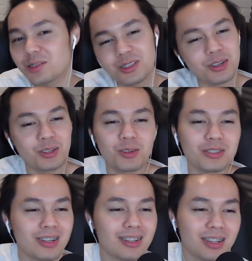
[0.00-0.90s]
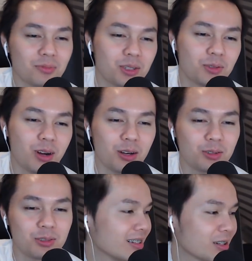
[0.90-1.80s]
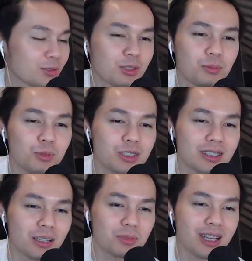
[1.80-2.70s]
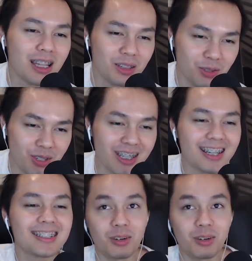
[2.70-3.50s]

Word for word: cok cewek di luar sana ngapain gua harus harus ngebucin sama satu ya kan